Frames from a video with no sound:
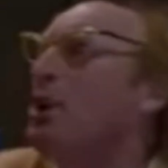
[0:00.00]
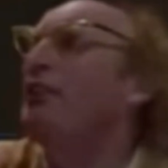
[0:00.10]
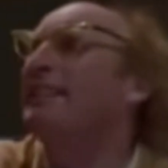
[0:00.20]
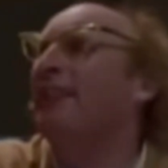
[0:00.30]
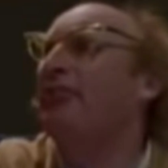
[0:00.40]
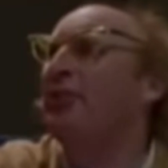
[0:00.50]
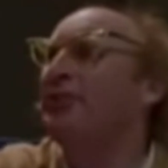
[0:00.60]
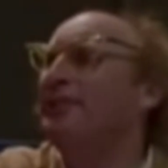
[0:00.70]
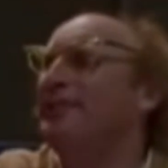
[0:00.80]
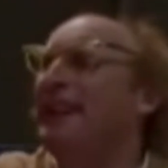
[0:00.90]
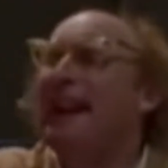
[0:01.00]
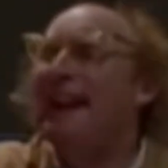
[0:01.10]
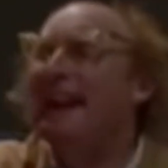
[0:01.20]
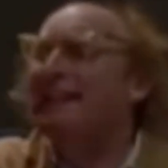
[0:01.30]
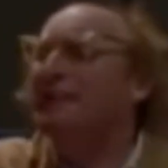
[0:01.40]
noch was erfunden.
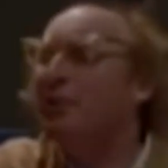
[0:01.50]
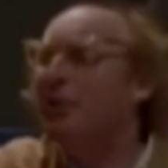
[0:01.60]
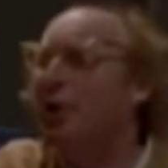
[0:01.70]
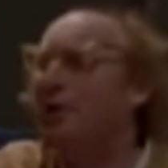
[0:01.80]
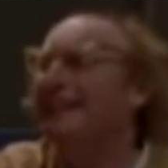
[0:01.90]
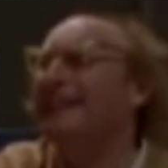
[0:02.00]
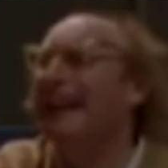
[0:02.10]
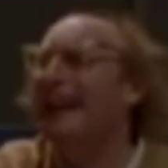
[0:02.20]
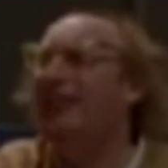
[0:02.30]
Das neue Kultgetränk.